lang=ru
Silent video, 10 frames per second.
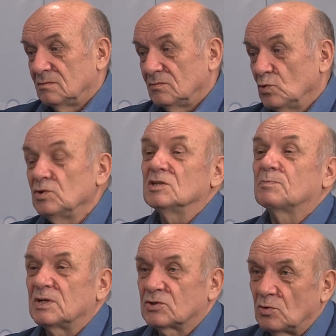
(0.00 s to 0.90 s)
ну, не
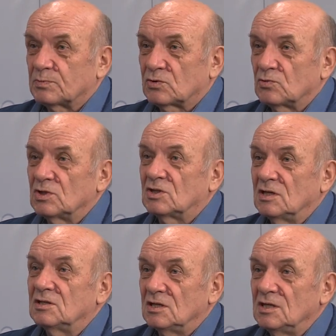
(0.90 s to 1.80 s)
способствует
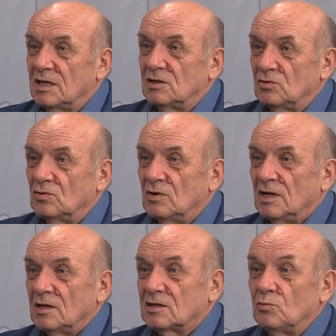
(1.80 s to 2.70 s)
единению,
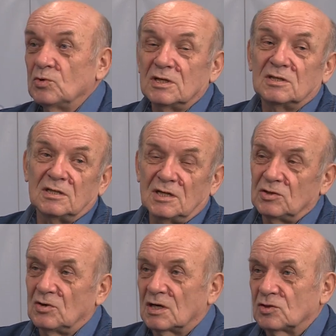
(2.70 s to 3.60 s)
тому
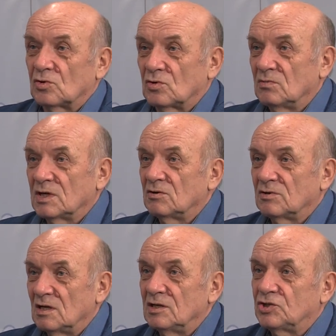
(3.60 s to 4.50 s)
единению, о котором мы
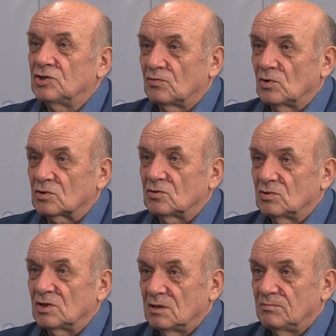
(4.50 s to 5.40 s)
говорили 4
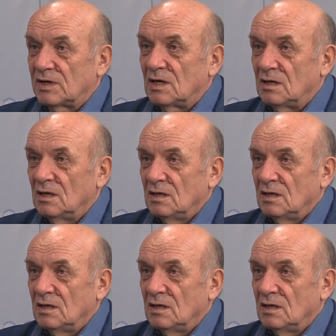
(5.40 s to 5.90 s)
ноября.